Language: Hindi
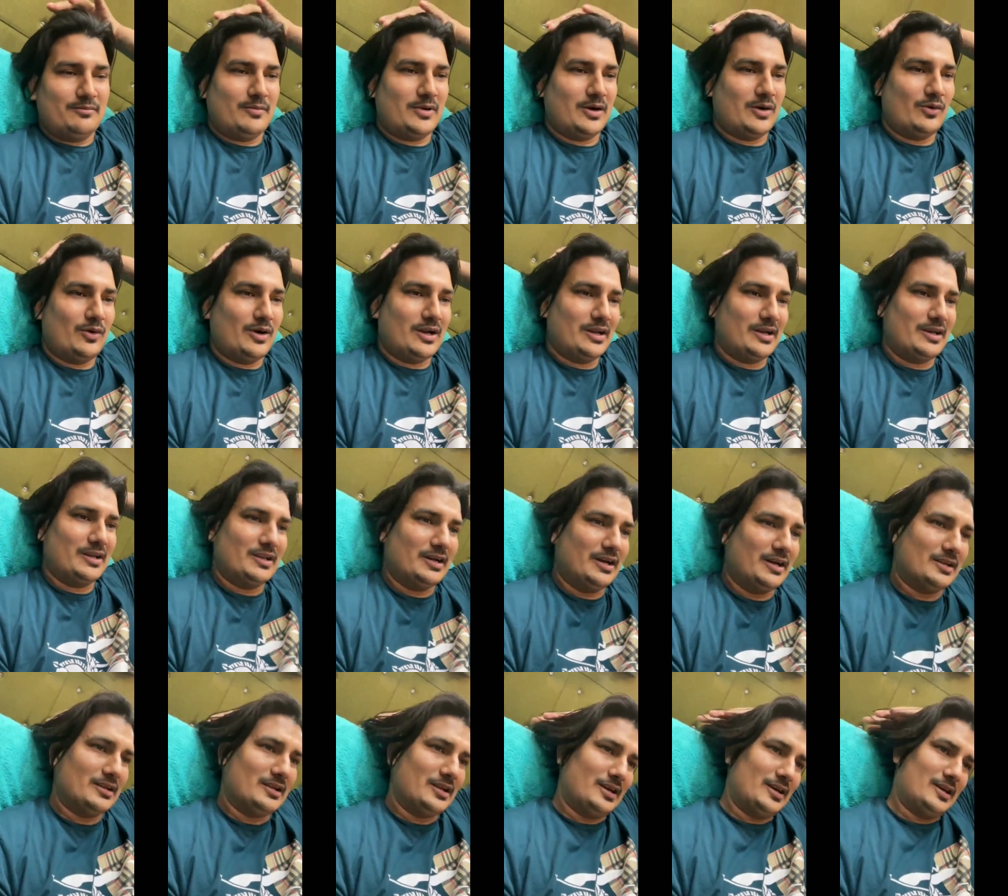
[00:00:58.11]
भगवान के
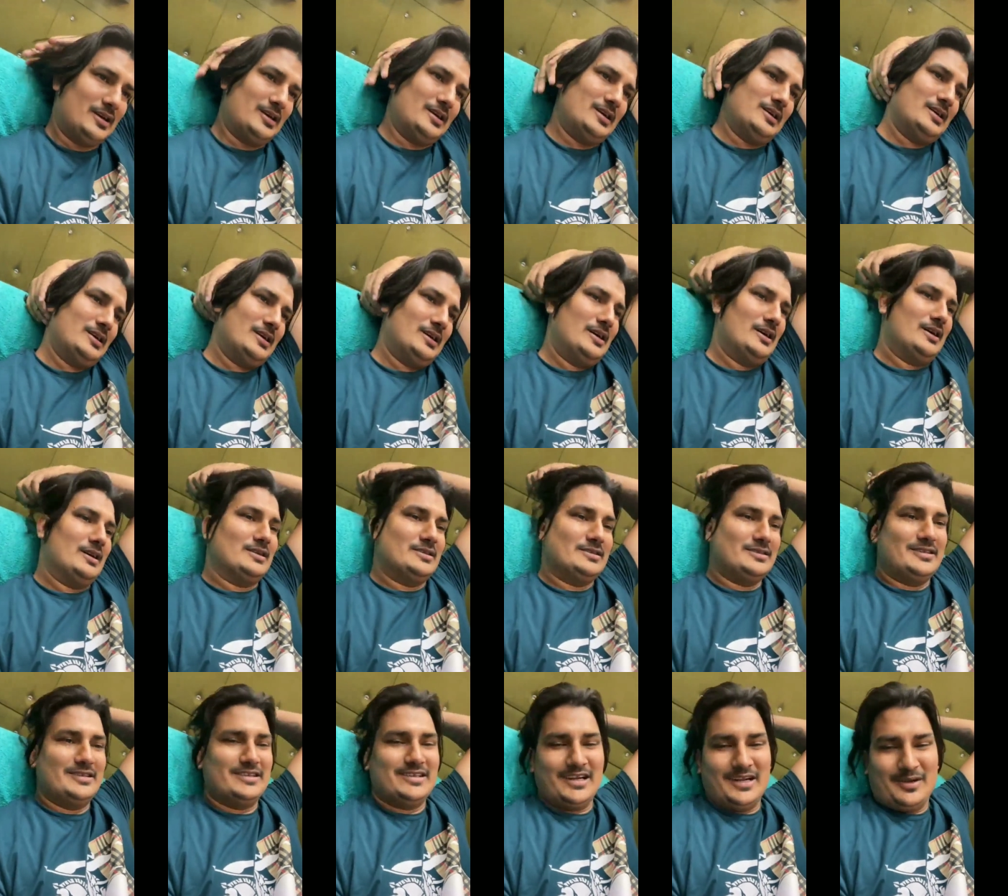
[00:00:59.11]
तहत है
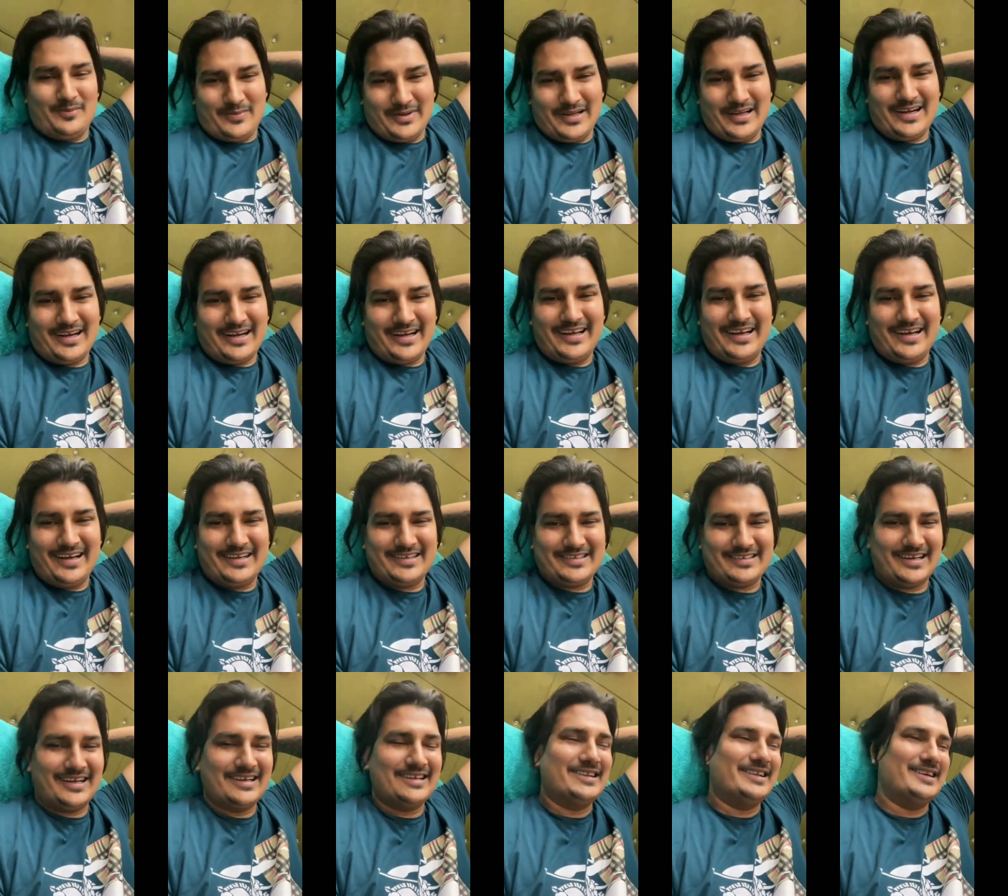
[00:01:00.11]
जितने अपने गाने आए हैं
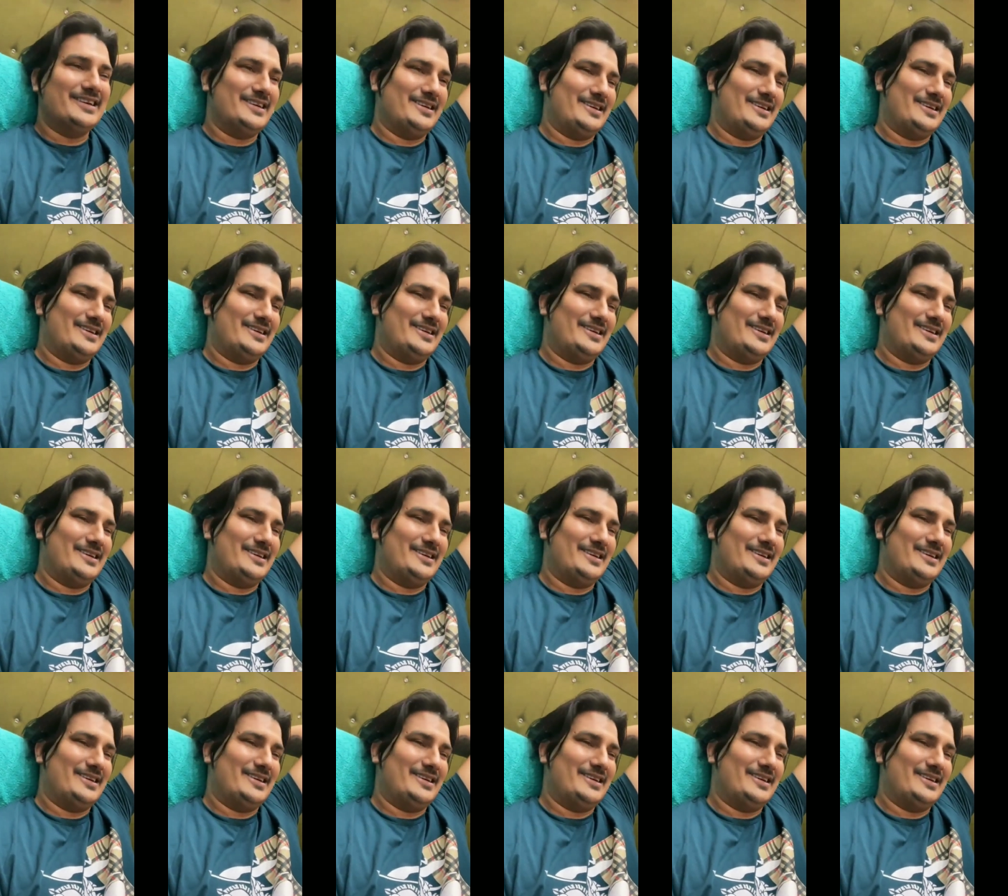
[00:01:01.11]
शायद